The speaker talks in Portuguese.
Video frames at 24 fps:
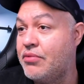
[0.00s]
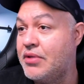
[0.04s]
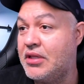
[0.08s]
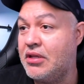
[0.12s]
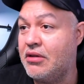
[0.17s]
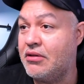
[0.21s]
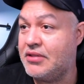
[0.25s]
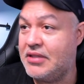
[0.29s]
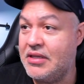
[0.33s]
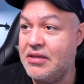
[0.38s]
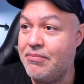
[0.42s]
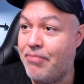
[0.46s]
Então,
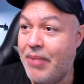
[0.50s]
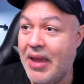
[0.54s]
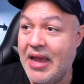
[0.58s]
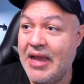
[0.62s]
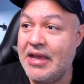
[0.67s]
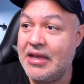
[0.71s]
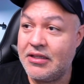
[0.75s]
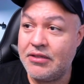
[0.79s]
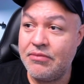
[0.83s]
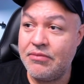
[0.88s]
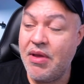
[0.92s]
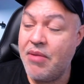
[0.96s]
assim,
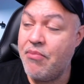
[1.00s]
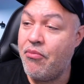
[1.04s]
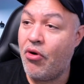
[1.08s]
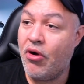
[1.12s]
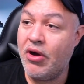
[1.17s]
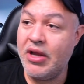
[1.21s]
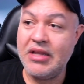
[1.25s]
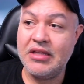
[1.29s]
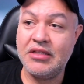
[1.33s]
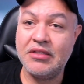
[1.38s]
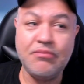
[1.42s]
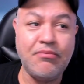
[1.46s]
peguem as
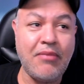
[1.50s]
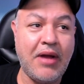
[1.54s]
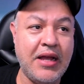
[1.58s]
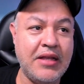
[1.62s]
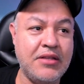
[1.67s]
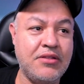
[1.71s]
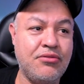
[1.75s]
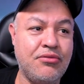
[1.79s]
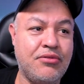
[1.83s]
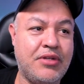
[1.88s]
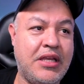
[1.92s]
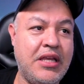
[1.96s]
memórias
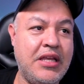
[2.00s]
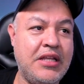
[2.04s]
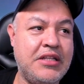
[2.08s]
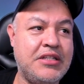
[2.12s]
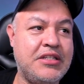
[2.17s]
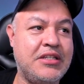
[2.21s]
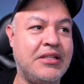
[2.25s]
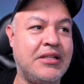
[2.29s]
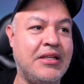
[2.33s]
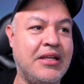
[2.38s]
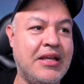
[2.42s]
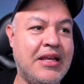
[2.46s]
mais o
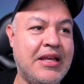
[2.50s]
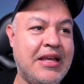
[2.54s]
kit.